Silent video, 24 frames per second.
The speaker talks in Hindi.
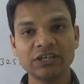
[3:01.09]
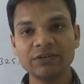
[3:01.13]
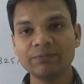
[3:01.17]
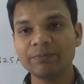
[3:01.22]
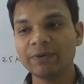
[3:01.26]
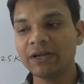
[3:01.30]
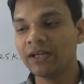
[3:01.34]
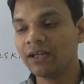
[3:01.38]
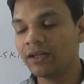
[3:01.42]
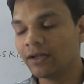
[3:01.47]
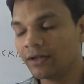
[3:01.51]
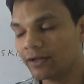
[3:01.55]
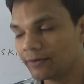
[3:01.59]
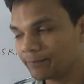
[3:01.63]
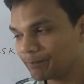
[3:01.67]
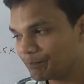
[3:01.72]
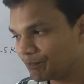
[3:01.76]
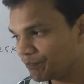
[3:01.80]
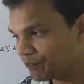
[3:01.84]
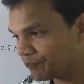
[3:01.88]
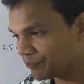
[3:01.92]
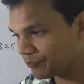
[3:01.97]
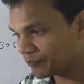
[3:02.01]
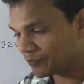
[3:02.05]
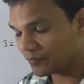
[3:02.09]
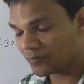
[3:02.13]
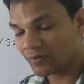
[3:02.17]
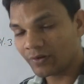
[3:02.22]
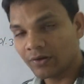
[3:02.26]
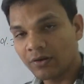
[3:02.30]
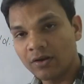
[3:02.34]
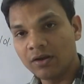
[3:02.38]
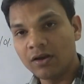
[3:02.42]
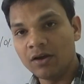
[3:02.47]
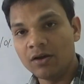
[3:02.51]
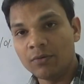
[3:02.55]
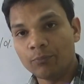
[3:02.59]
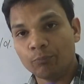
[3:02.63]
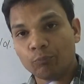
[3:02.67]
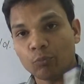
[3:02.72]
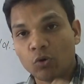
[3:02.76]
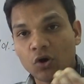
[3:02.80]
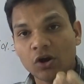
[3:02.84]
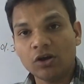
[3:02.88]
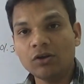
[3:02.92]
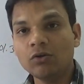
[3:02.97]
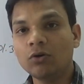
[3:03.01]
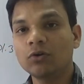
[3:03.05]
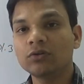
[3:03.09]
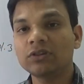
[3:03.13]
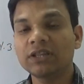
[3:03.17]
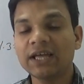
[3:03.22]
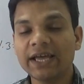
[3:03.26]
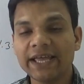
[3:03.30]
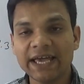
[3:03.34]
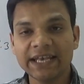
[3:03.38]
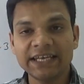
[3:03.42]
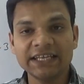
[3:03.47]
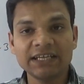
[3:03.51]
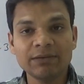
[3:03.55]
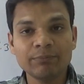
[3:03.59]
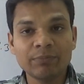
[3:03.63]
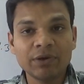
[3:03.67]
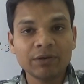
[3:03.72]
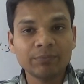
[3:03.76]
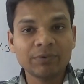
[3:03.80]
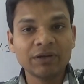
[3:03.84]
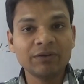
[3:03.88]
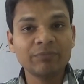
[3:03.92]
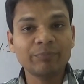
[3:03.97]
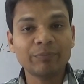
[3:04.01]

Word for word: 120 पे बॉयल होता है यानी कि वेपर